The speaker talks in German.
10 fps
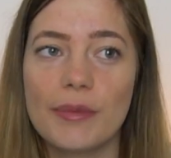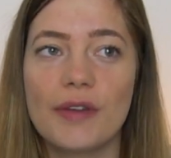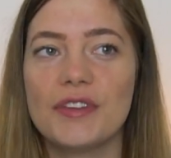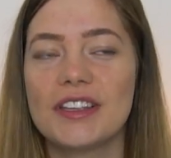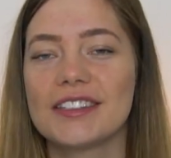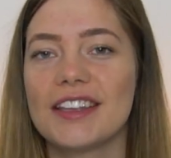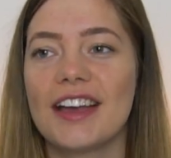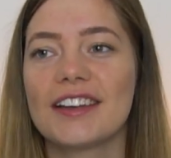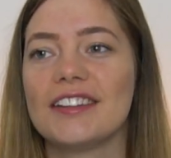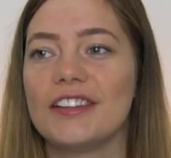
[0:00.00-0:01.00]
Aber wie
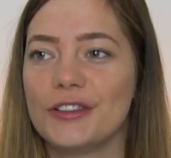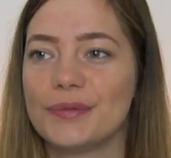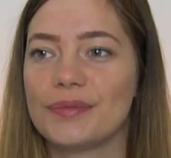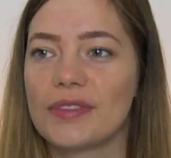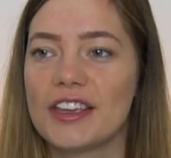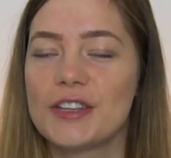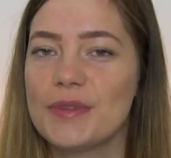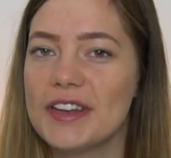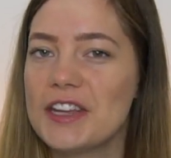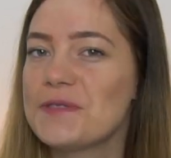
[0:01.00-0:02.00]
gesagt, ähm, ich
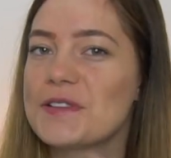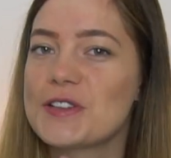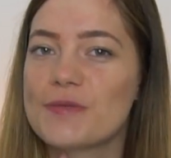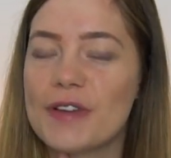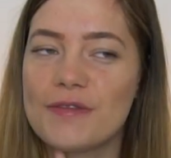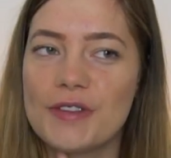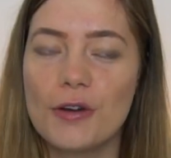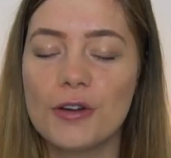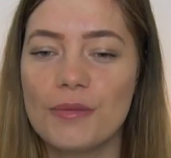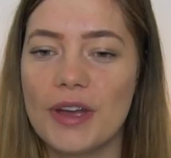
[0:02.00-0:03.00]
bin echt mal gespannt, wie
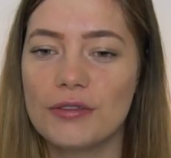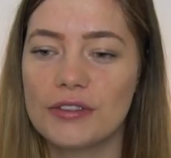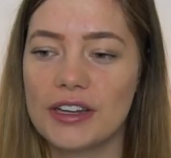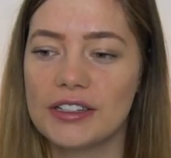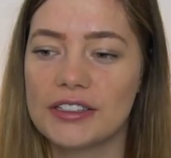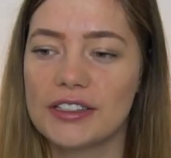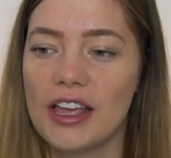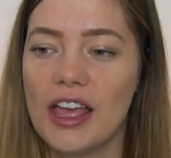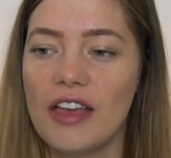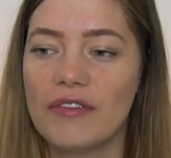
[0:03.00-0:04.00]
eure Meinung da ist,
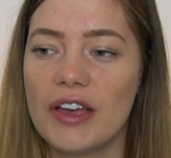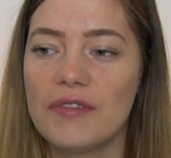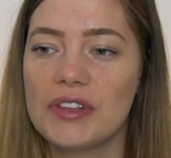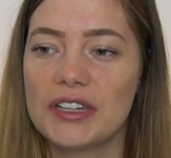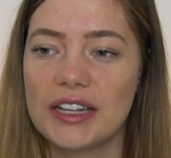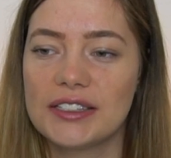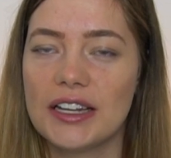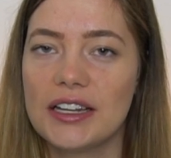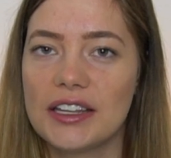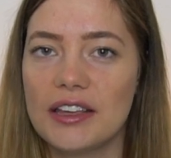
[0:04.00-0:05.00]
weil wir
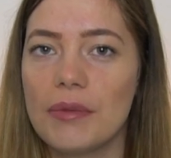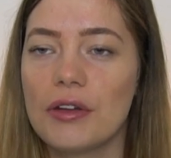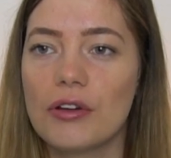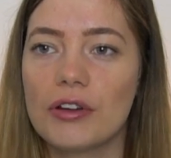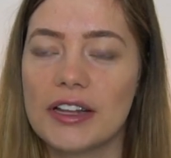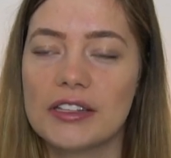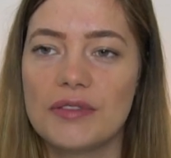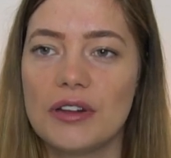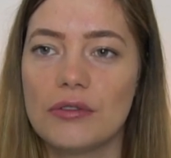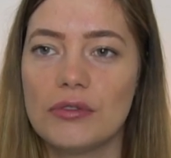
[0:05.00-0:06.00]
tatsächlich immer noch ganz
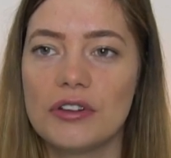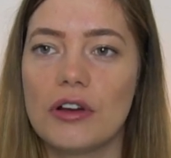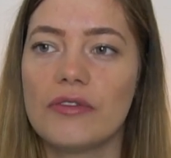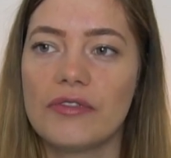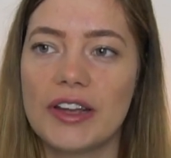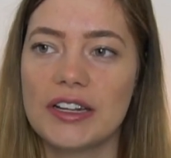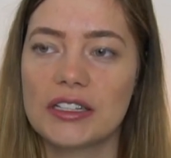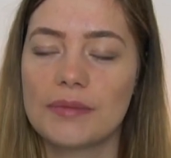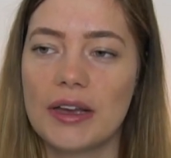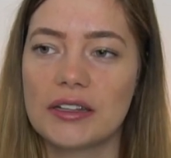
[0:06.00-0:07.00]
viele Hunde auf dem
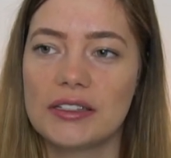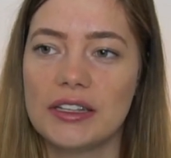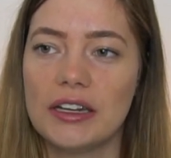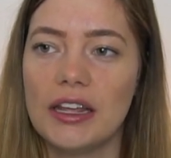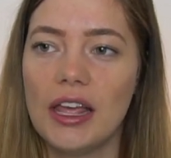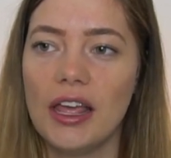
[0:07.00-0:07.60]
Weihnachtsmarkt sehen.